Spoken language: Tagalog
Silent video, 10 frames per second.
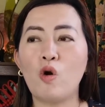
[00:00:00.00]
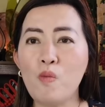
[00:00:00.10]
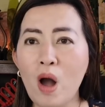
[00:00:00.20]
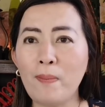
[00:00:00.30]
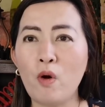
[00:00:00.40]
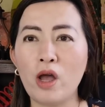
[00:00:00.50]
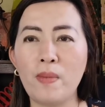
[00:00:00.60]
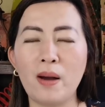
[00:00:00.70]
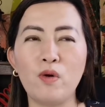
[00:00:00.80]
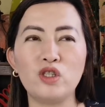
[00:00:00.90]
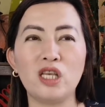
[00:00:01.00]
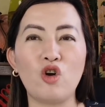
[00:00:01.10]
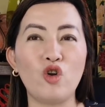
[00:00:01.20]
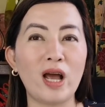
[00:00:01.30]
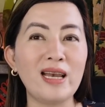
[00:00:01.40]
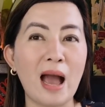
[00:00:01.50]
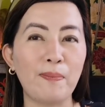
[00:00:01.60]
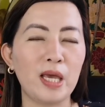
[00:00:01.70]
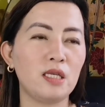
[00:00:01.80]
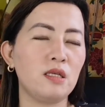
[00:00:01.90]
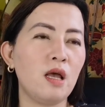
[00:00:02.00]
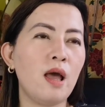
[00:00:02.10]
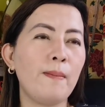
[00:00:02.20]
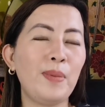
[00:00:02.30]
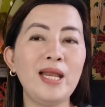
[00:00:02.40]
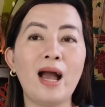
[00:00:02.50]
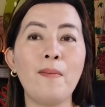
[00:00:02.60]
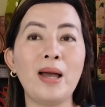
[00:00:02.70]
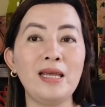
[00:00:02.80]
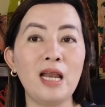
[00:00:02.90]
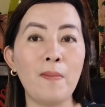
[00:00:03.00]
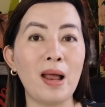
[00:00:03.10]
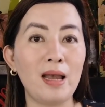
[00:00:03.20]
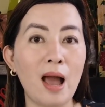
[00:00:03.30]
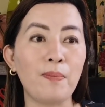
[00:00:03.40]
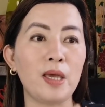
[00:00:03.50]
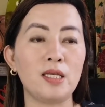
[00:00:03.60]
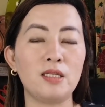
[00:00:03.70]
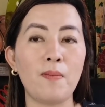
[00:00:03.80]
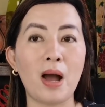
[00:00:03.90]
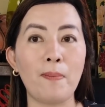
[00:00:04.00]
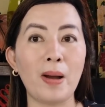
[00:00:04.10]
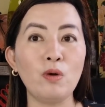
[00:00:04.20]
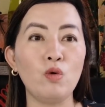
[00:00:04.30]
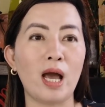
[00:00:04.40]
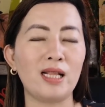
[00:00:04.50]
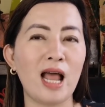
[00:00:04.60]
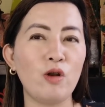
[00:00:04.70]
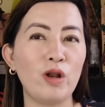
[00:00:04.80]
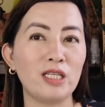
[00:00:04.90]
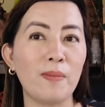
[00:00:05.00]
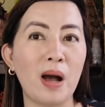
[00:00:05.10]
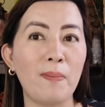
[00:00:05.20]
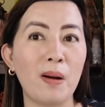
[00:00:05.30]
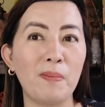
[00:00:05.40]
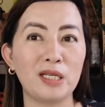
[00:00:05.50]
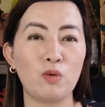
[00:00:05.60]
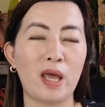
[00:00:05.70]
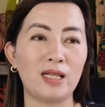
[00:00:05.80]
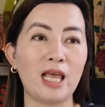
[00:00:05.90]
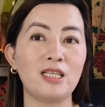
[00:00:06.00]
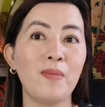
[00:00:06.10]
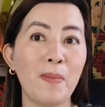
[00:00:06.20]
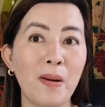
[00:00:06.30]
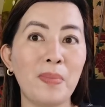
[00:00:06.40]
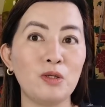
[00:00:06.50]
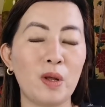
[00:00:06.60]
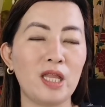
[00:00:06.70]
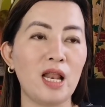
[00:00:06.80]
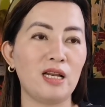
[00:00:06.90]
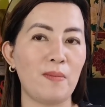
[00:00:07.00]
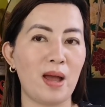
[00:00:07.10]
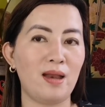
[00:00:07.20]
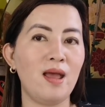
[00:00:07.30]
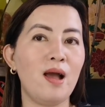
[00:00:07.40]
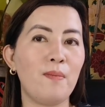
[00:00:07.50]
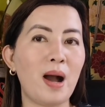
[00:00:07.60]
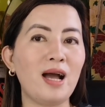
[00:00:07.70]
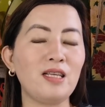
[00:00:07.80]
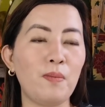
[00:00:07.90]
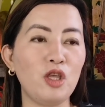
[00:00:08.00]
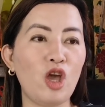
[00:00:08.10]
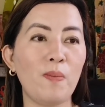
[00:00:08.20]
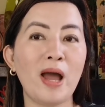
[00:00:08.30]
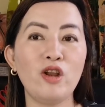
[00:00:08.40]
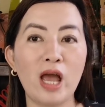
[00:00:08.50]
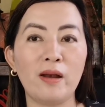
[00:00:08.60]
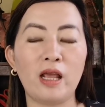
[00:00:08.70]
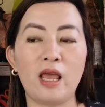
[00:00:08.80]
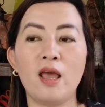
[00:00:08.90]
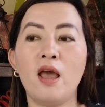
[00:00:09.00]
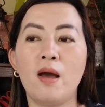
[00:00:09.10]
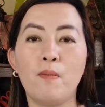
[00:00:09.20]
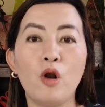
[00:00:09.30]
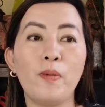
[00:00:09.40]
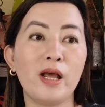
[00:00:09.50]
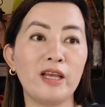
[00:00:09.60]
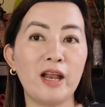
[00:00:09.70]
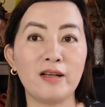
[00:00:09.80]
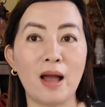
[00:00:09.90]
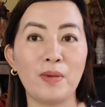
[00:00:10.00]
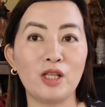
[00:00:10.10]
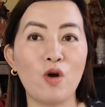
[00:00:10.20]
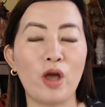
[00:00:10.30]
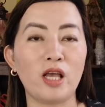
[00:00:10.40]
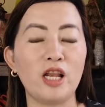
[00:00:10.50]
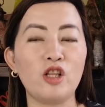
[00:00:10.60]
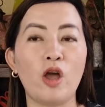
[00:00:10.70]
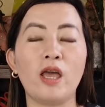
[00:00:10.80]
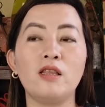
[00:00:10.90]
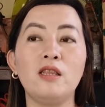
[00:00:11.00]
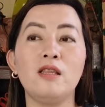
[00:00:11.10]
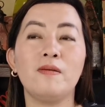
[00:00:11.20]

Kumuha po kay mga bossing ko ng lapis pinakamainam ang lapis sa mga panulat, lalo na sa mga pampaswerte. Sa mga pampaswerte lang naman. Baka sabihin nyo, eh paano yan, eh, ballpen ang ginagamit ko, eh, ganito, eh,